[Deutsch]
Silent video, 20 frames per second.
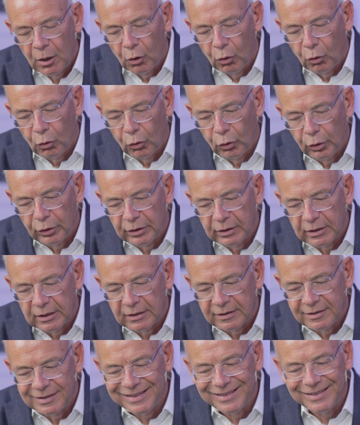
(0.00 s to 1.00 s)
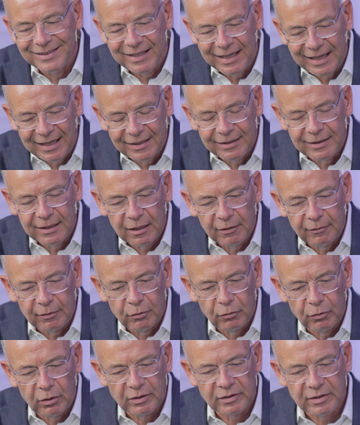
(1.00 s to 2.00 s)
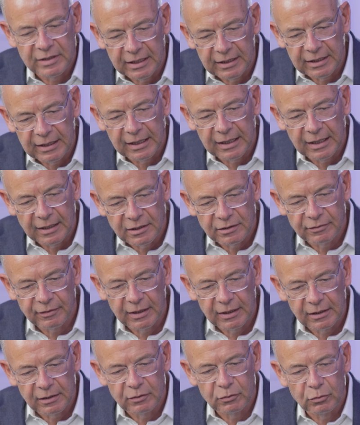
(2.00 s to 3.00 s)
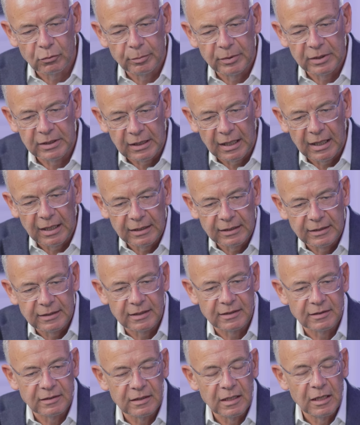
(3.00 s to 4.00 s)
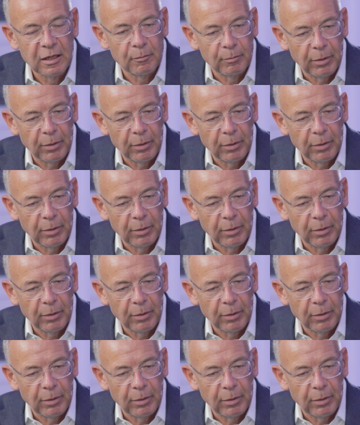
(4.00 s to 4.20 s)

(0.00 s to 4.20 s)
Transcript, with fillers: Und äh, sind tätig, wenn du das Tätigkeitsfeld so betrachtest,